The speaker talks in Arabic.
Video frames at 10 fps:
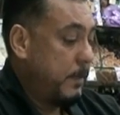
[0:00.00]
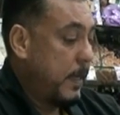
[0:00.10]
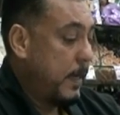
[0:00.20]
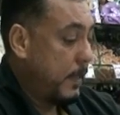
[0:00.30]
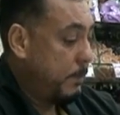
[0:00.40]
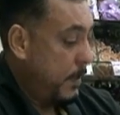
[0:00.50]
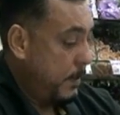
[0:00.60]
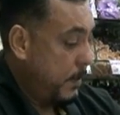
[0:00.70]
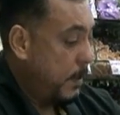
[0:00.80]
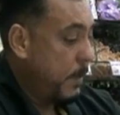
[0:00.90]
ثلاجات
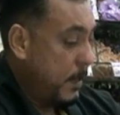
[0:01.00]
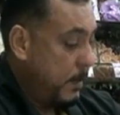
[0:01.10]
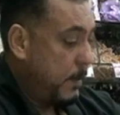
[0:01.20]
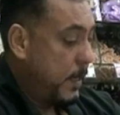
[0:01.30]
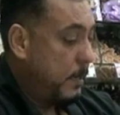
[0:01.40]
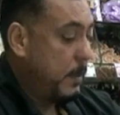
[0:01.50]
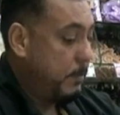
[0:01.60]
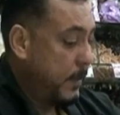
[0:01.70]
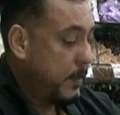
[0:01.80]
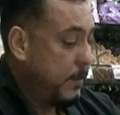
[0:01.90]
بالايجار باجرها
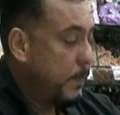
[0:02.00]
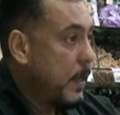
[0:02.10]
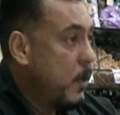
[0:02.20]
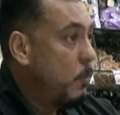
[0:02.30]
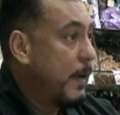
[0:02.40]
بالمتر آه.